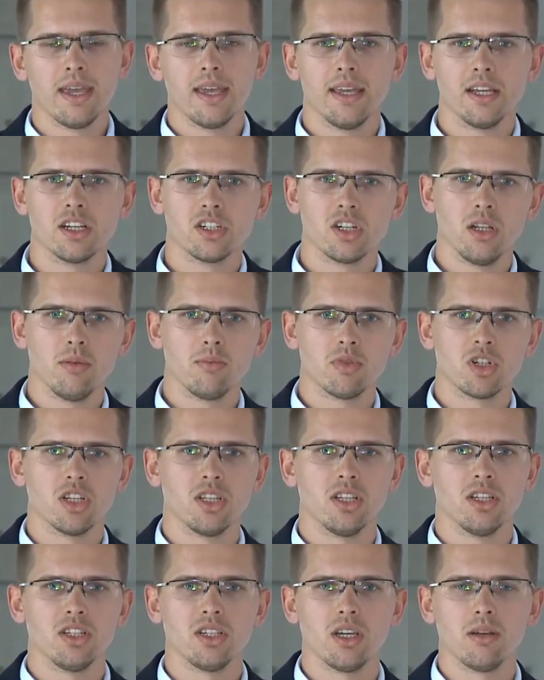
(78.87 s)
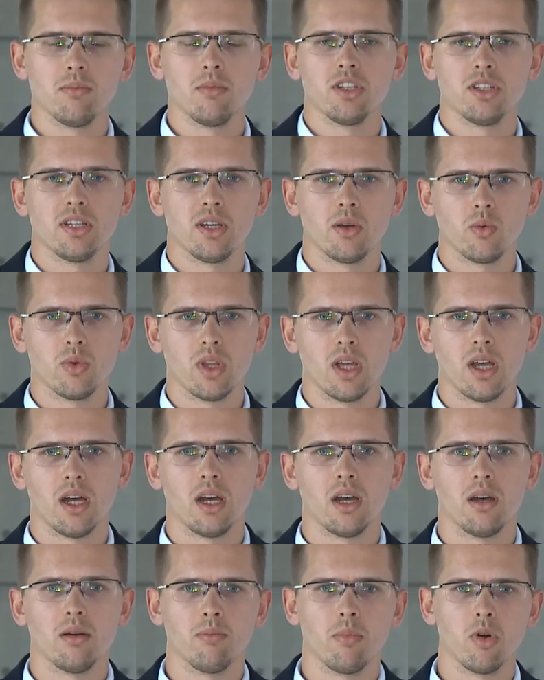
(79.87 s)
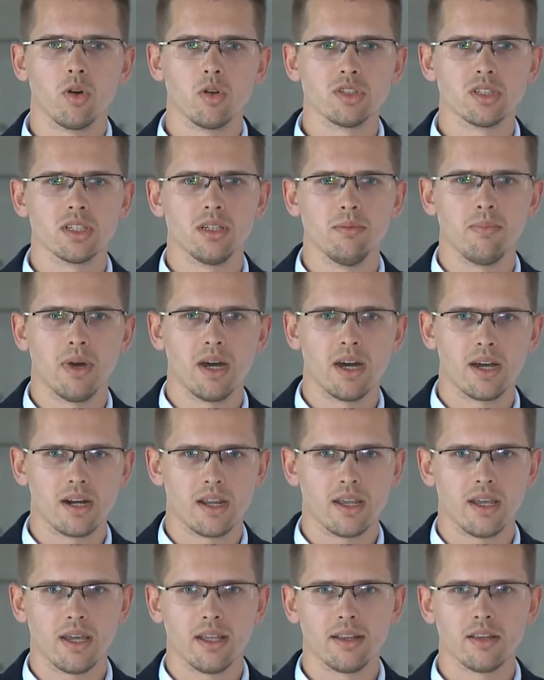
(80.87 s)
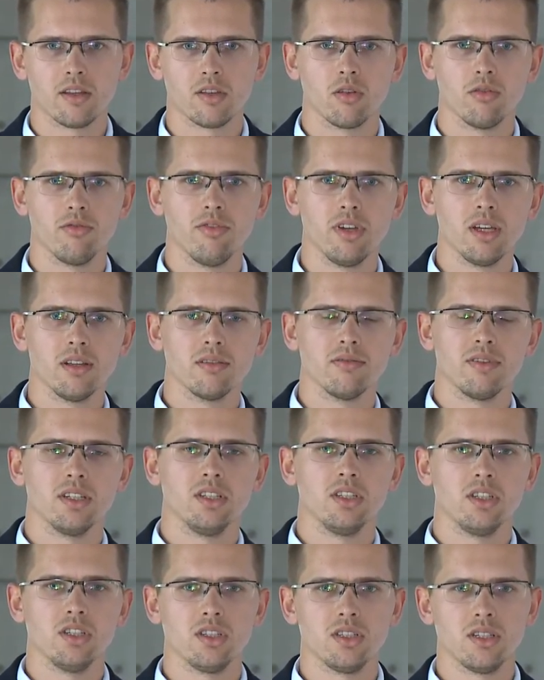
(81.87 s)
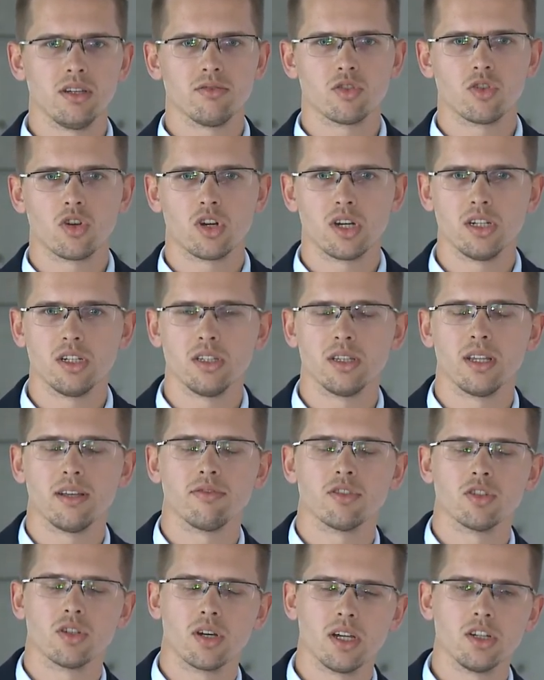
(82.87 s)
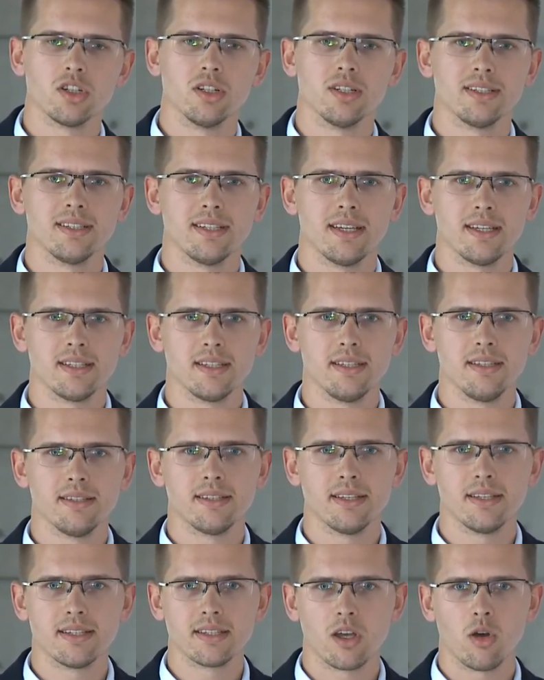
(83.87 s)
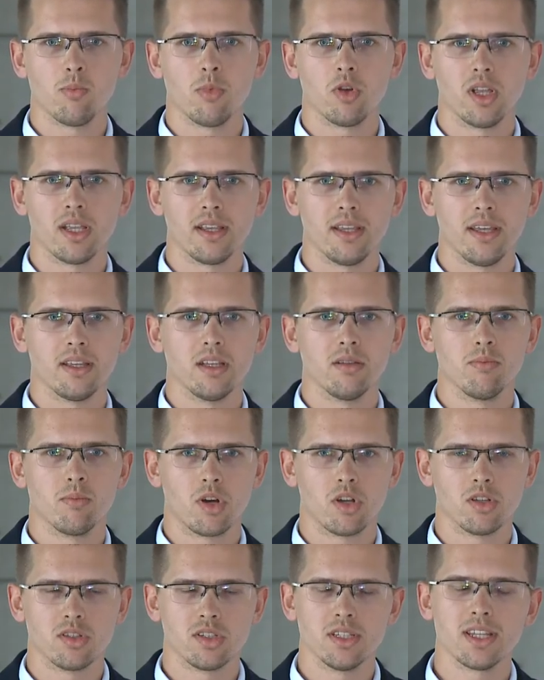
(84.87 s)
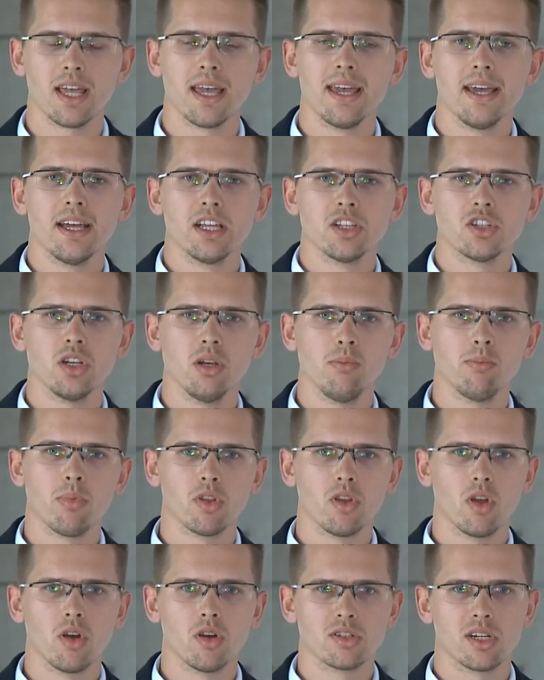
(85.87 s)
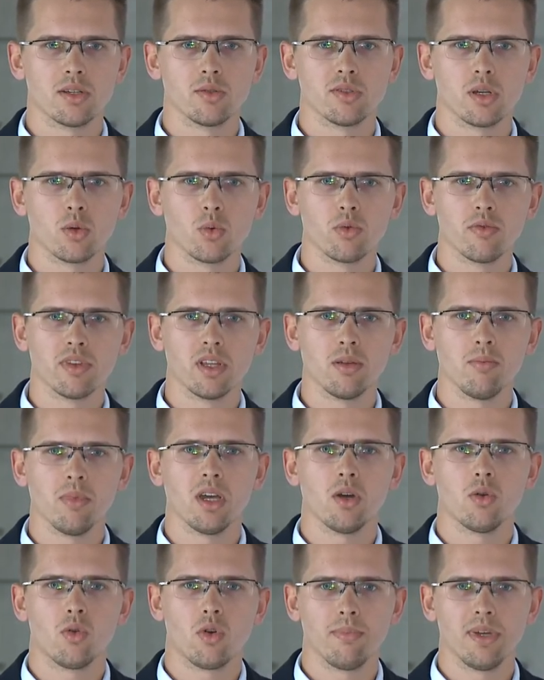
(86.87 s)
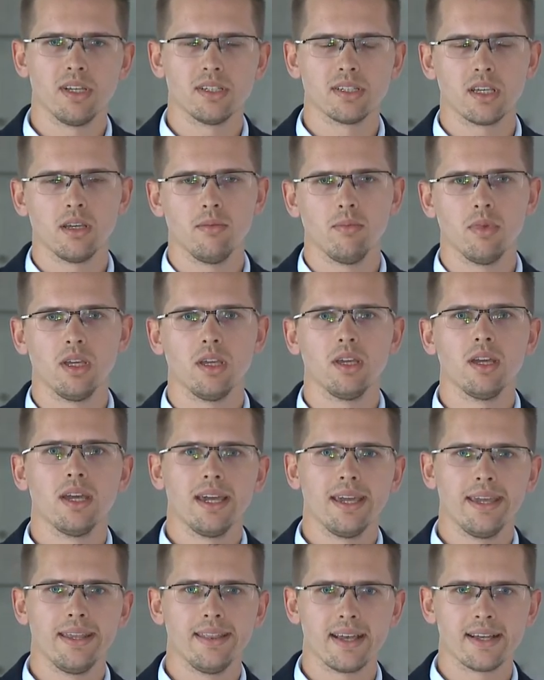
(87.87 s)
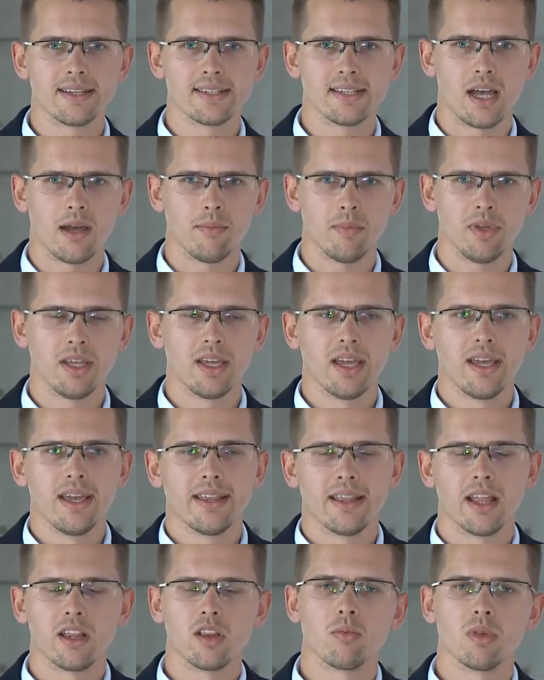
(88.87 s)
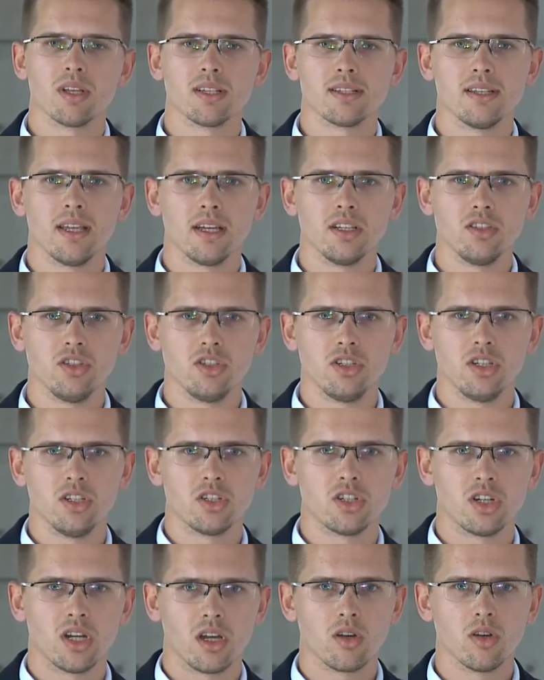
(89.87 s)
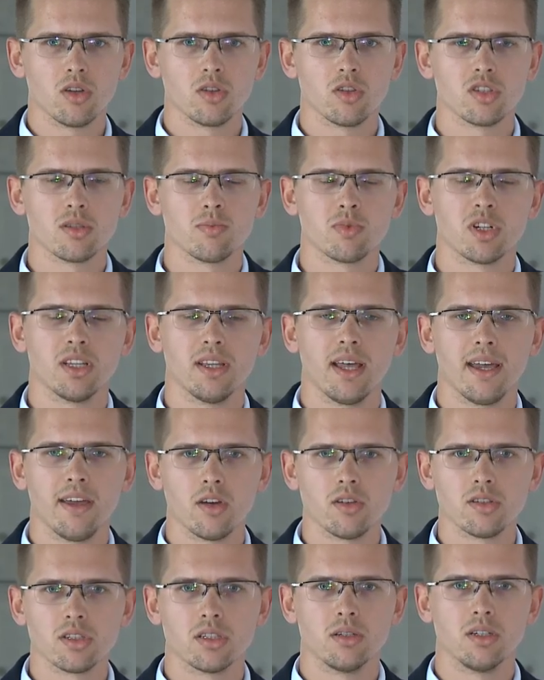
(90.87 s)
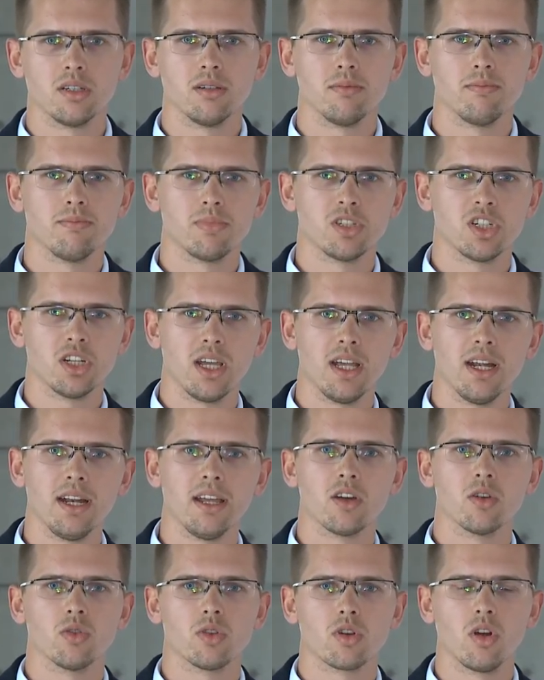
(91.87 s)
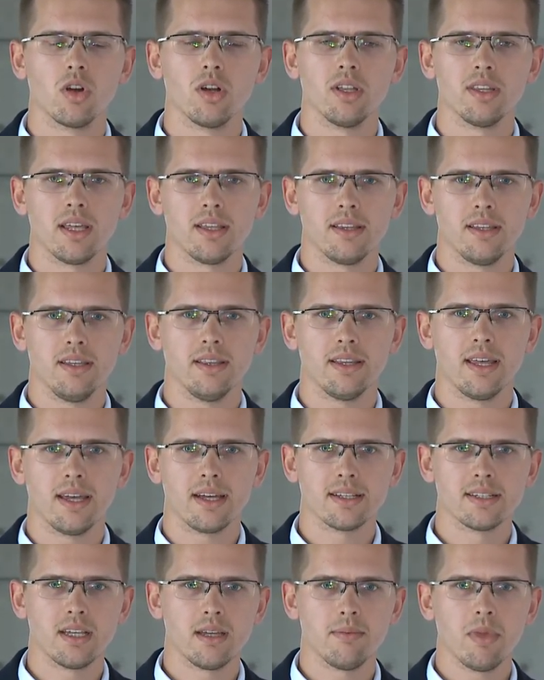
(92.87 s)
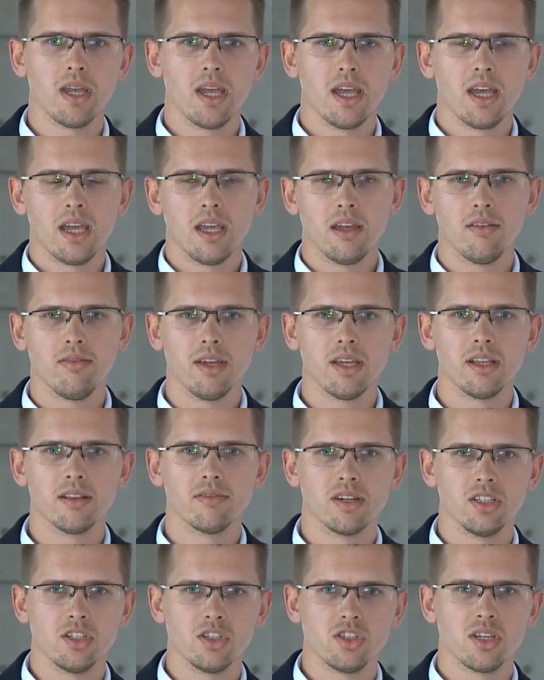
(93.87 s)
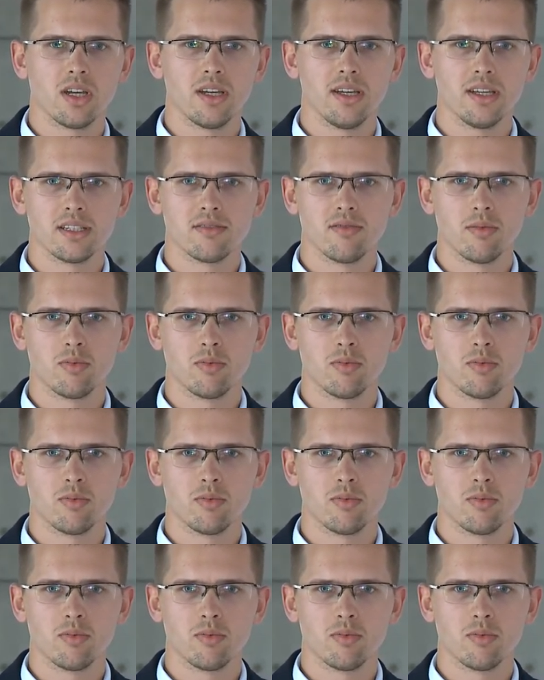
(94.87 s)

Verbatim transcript: Jeżeli przeniesiemy się na polski parkiet, to WIG20 wczoraj, na wczorajszej sesji zyskał ponad 1%, czyli podążał za głównymi europejskimi indeksami. Natomiast z dnia dzisiejszego to sprzedający przejęli kontrolę nad indeksem i WIG20 jest